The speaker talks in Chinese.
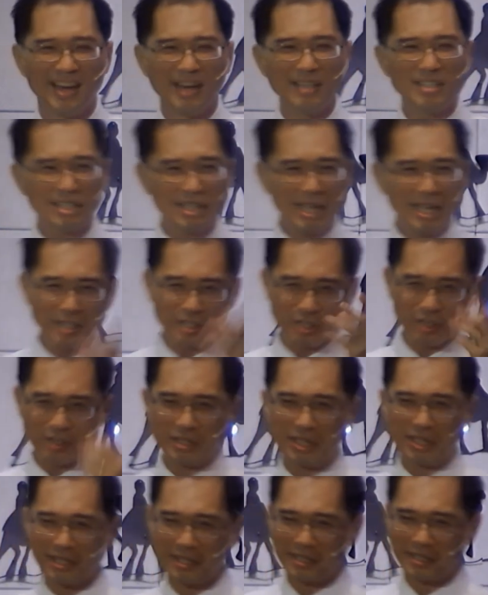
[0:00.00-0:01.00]
而且那时候
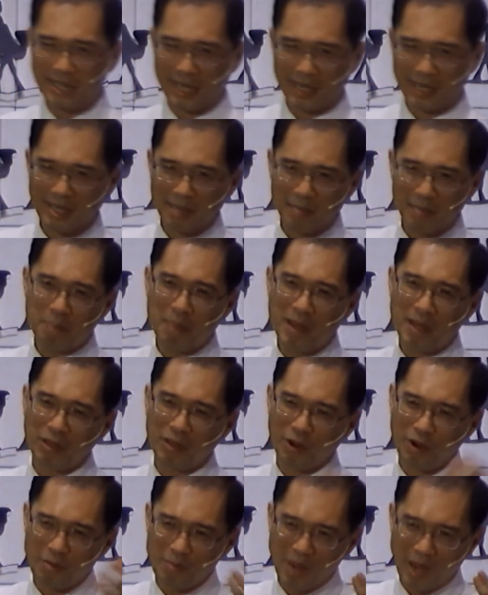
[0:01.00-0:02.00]
的更惨，他们帮
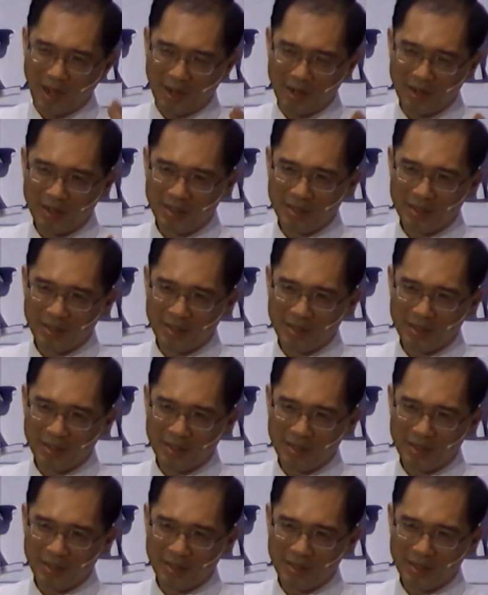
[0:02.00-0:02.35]
罗马，